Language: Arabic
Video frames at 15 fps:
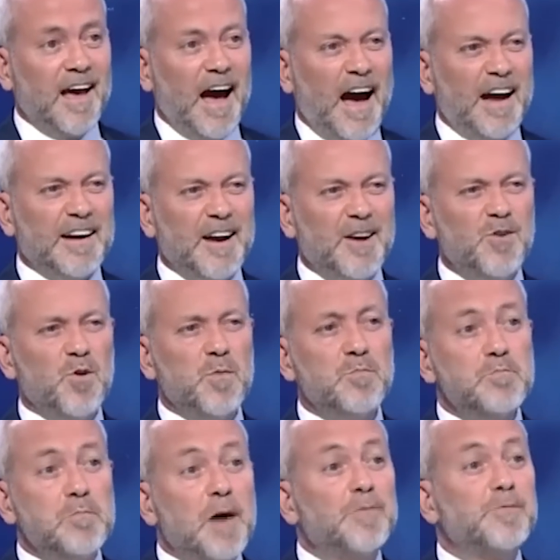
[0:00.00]
عن انه
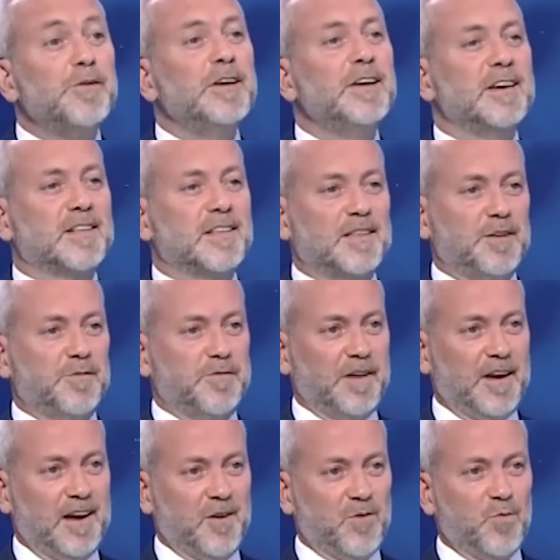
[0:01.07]
ما في
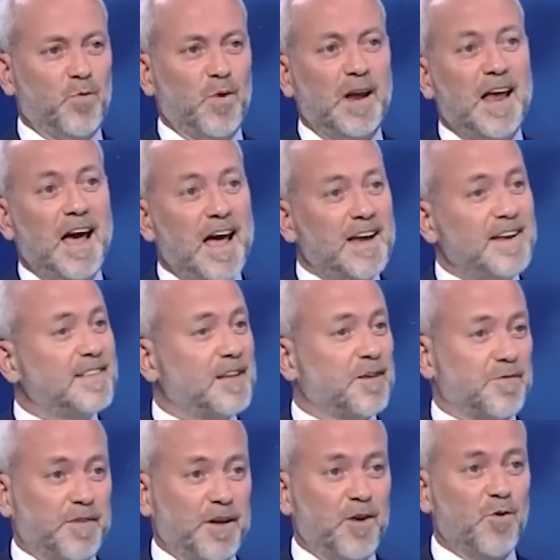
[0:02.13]
اتفاق ولا اي
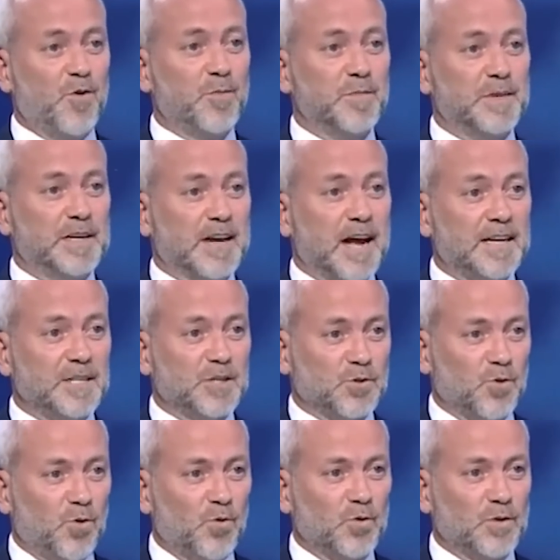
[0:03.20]
تفاهم ايراني
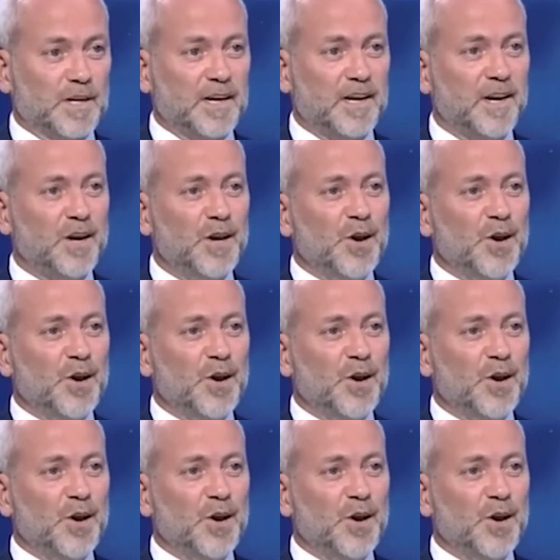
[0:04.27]
سعودي